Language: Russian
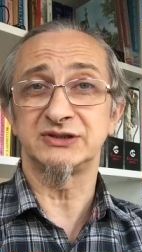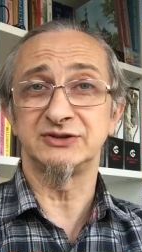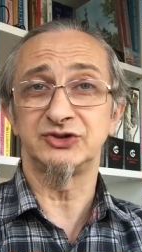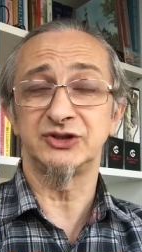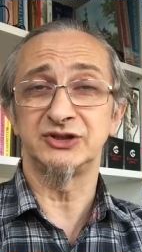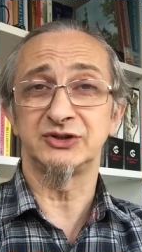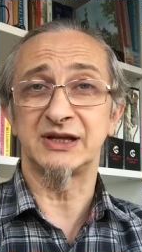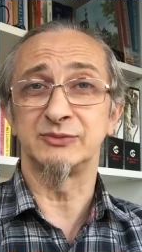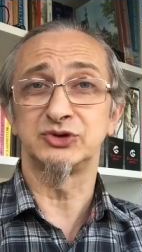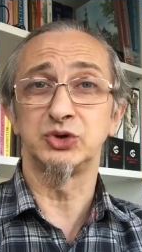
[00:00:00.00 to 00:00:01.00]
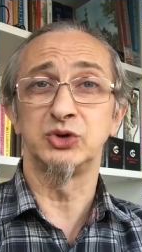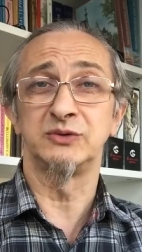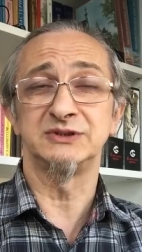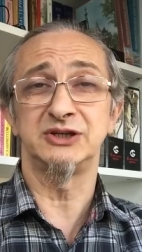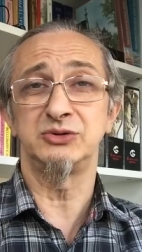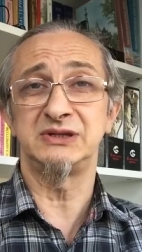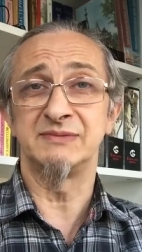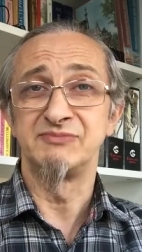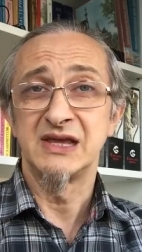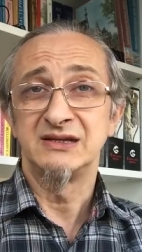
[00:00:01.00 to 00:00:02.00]
совершенно там стоил в
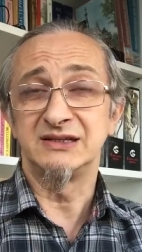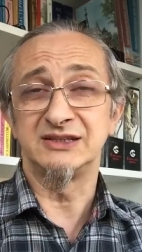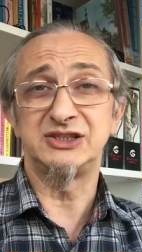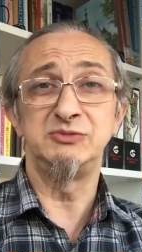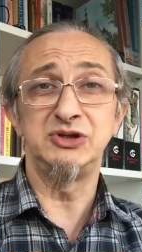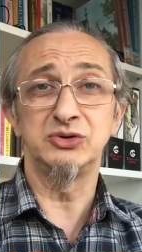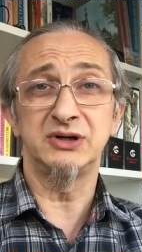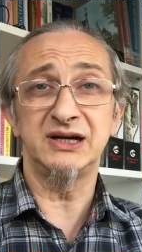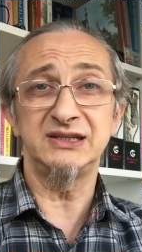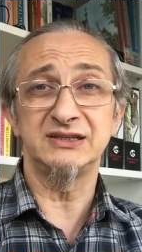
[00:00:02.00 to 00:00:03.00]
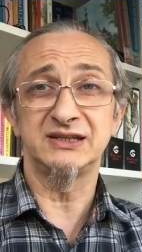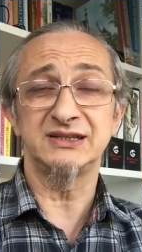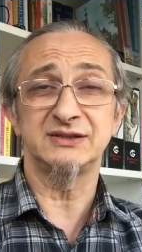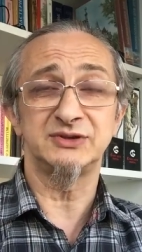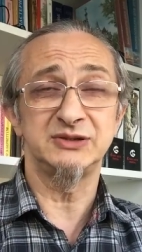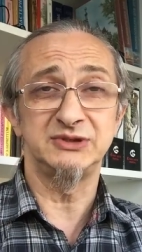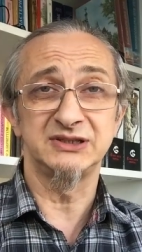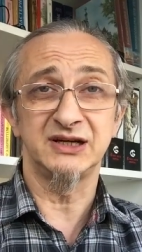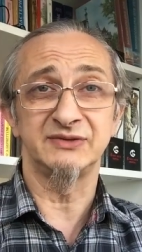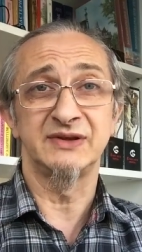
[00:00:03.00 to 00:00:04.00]
районе 7 э, юаней, Германии, да, совсем
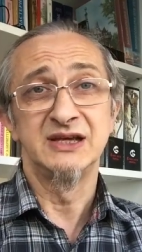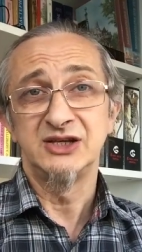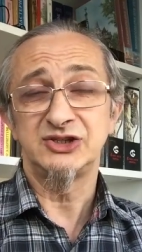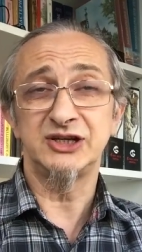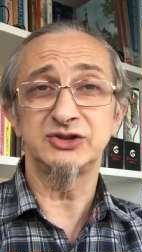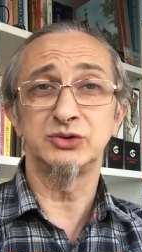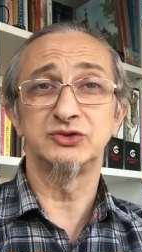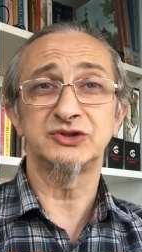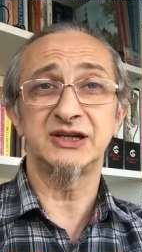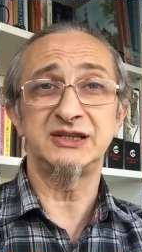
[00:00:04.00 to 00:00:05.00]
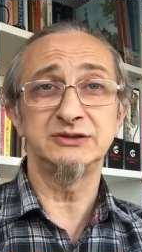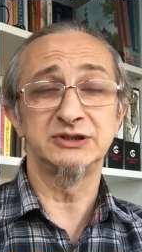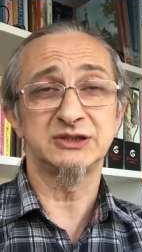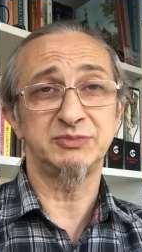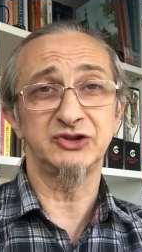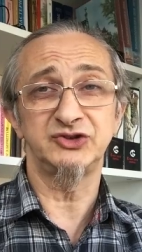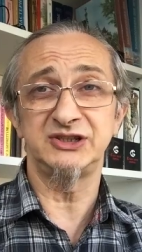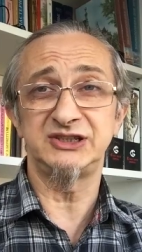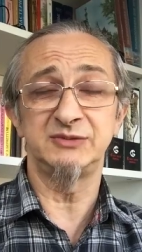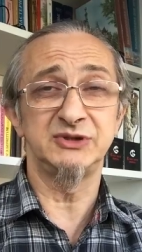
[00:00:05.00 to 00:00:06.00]
недавно. Сейчас он уже котируется по
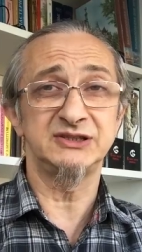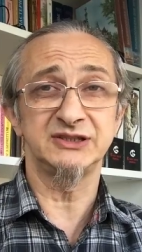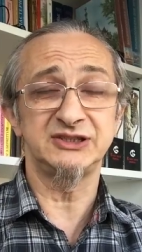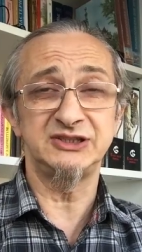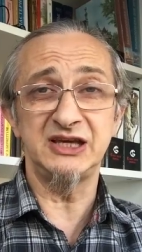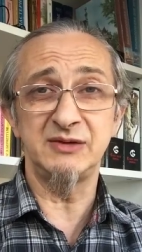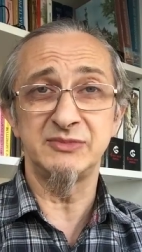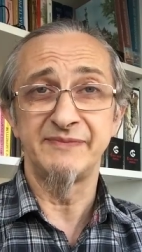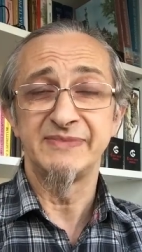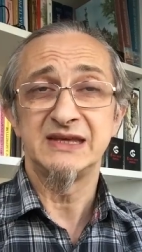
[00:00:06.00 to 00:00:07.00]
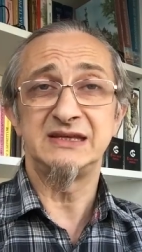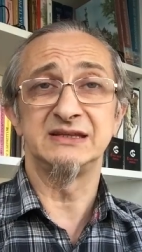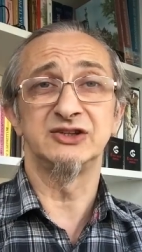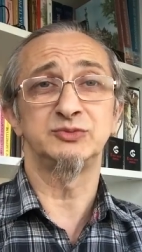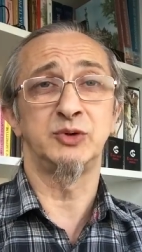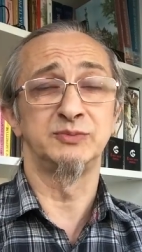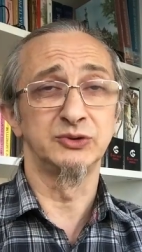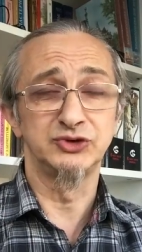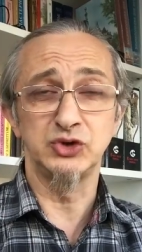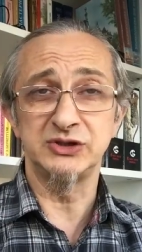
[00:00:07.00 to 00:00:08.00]
6,77 и даже, по-моему,
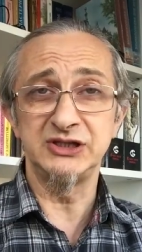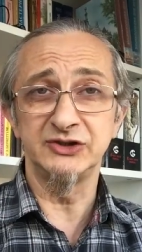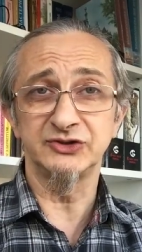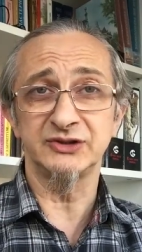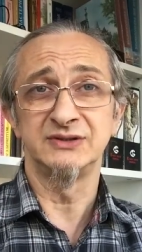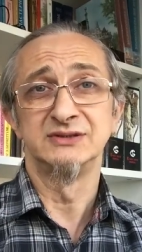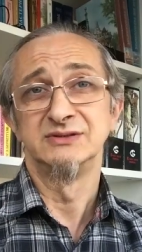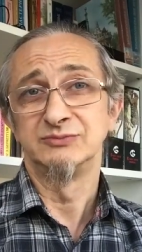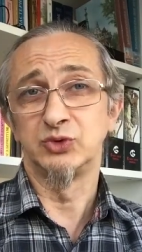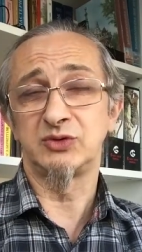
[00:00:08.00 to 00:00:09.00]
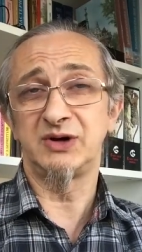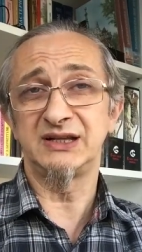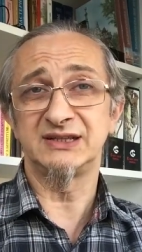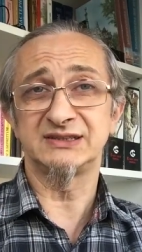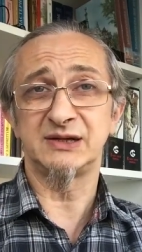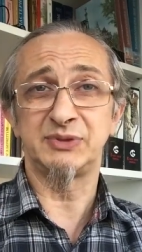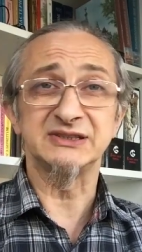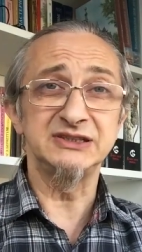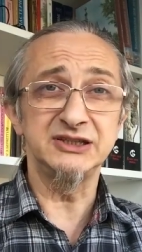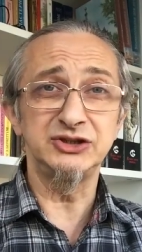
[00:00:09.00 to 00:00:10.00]
был чуть ниже. Буквально за
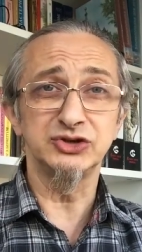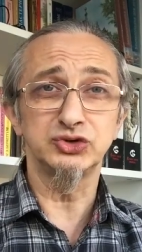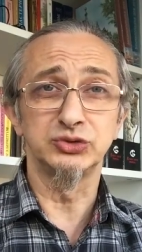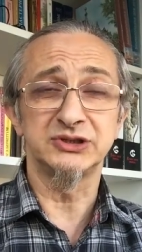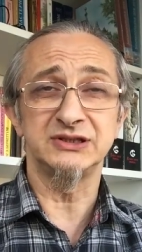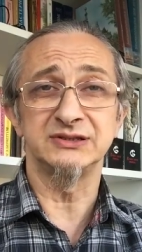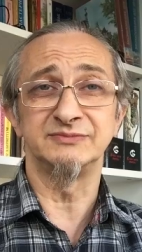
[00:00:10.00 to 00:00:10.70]
последние сутки